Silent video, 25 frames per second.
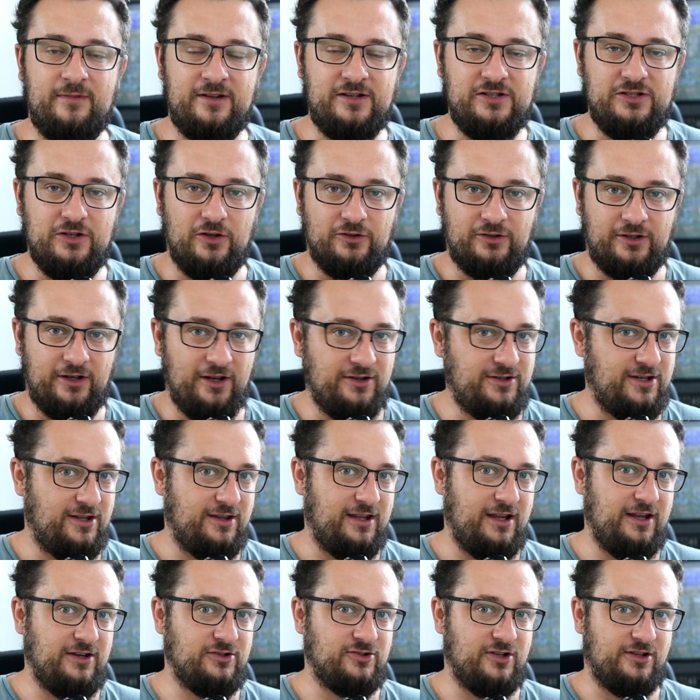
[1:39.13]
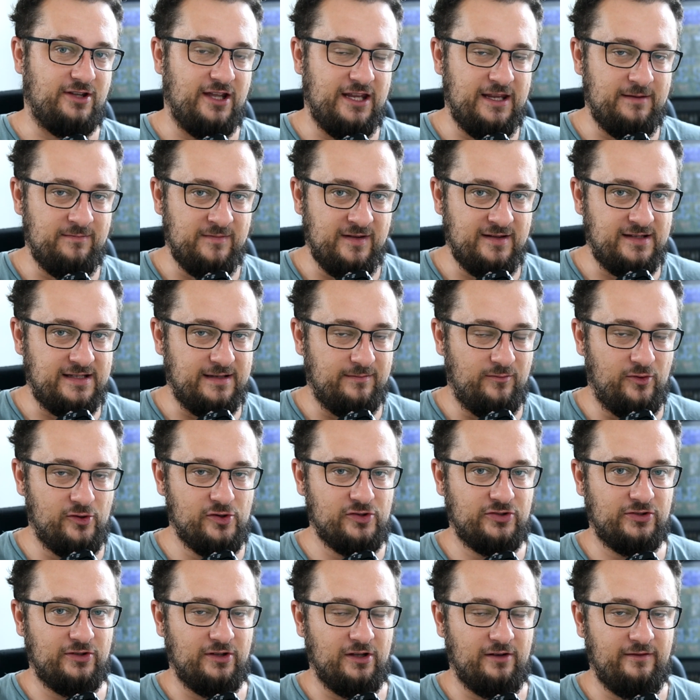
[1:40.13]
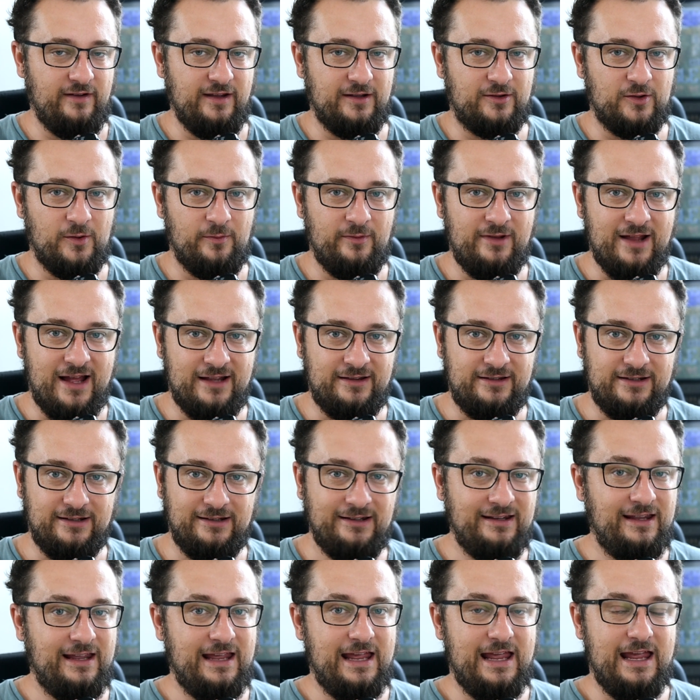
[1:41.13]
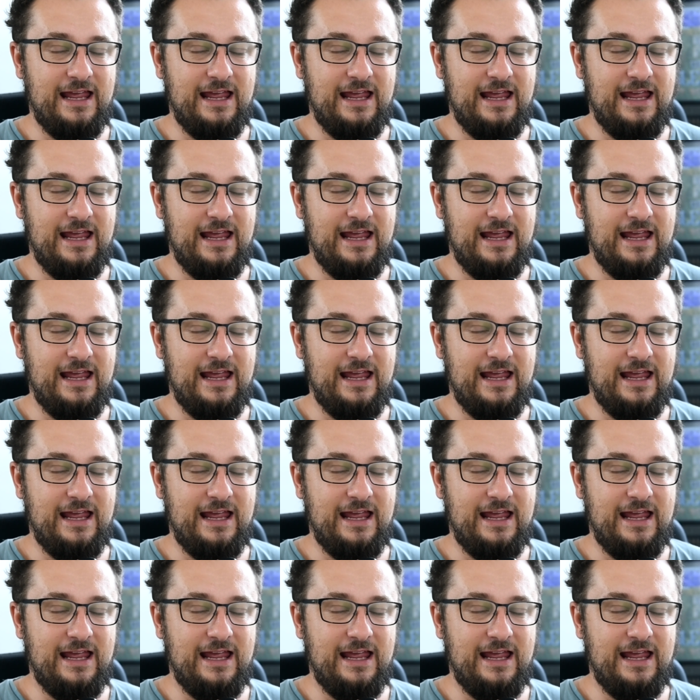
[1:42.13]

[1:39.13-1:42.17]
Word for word: będzie odkrycie tejże tajemnicy bursztynowej komnaty.